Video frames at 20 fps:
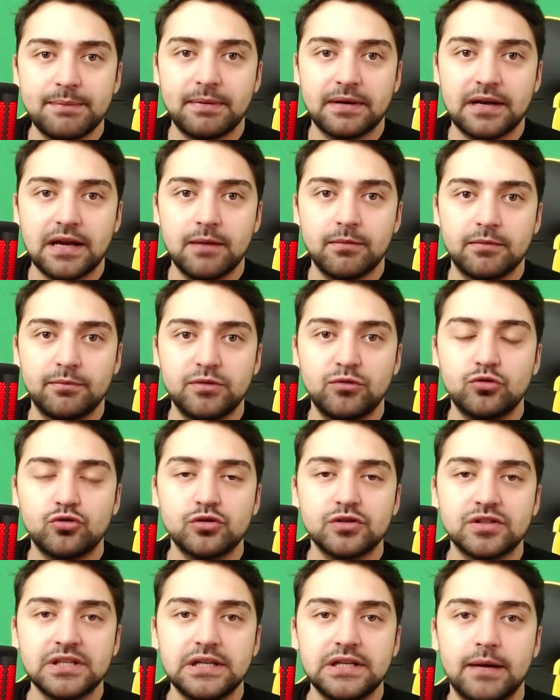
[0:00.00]
yapar abi. Bir
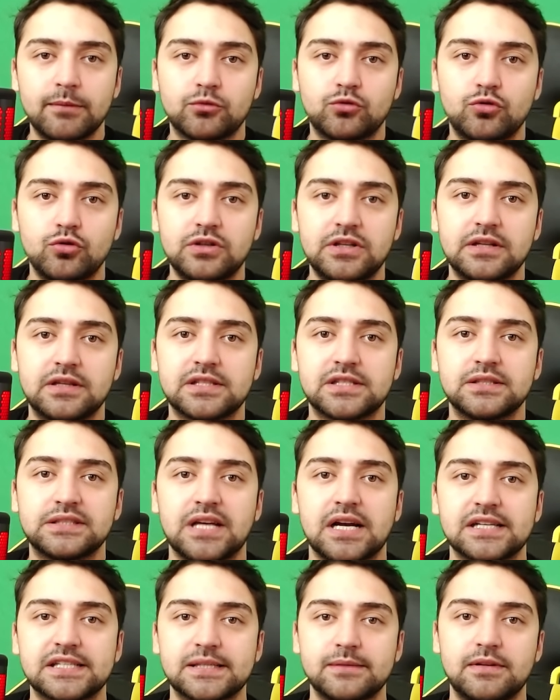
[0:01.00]
düşünsene abi Türkiye'desin
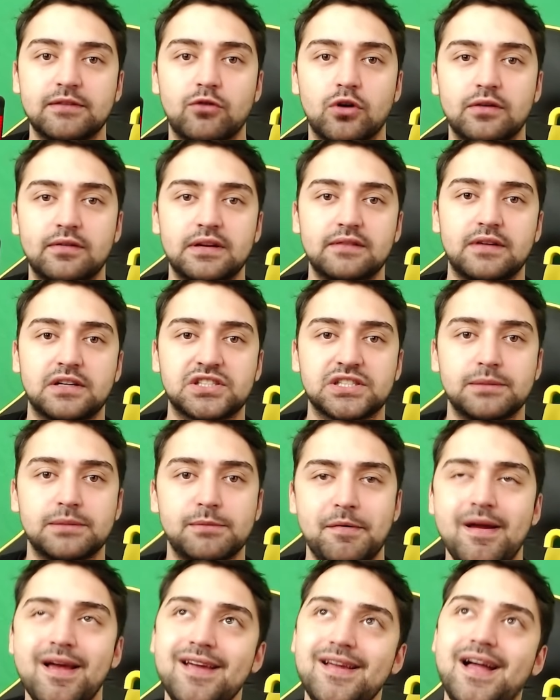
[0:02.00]
tahsilinde Wolverine açıklama
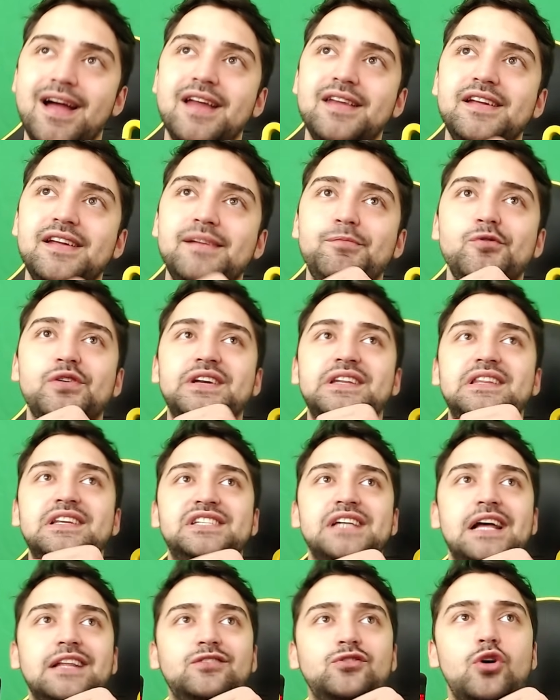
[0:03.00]
yapar. Yani bu
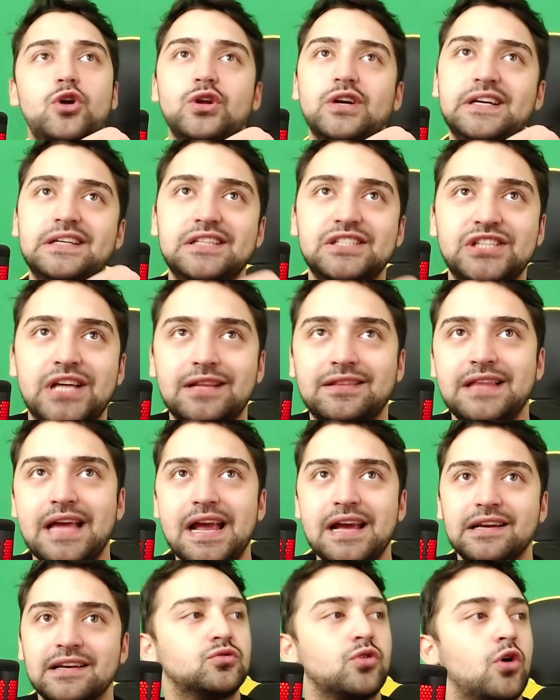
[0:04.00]
gidişat doğru gidişat
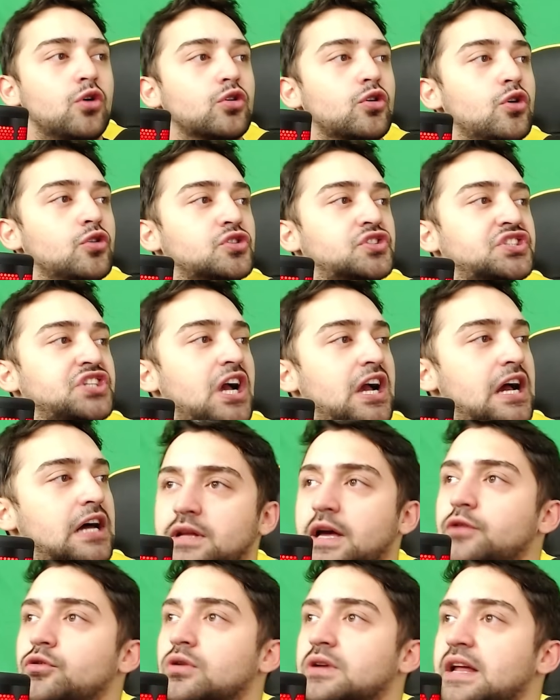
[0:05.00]
değil. Doğru konuş şakal.
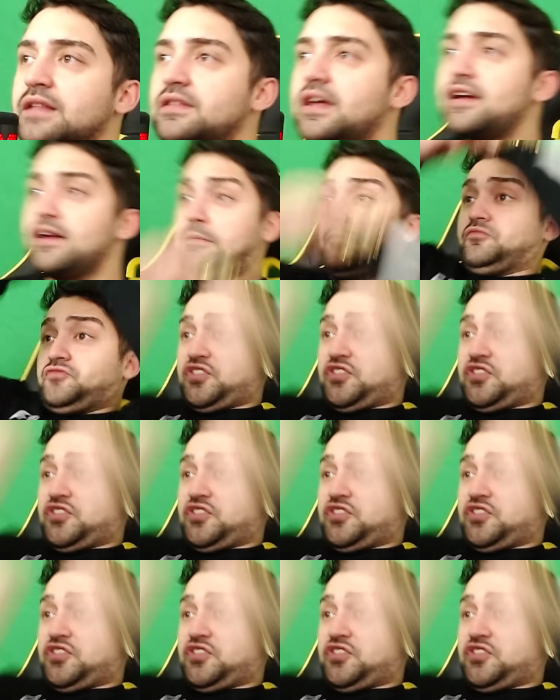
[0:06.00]
Ne diyorsun lan dayı?